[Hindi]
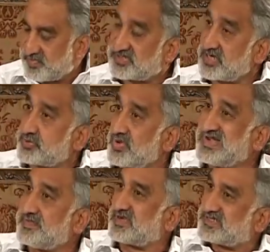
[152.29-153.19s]
परसेंट
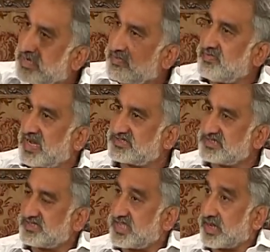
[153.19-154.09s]
ट्वेंटी परसेंट भी
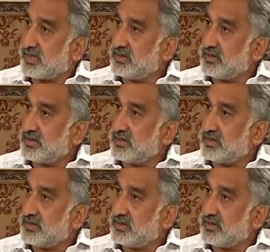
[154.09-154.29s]
मार्जिन दें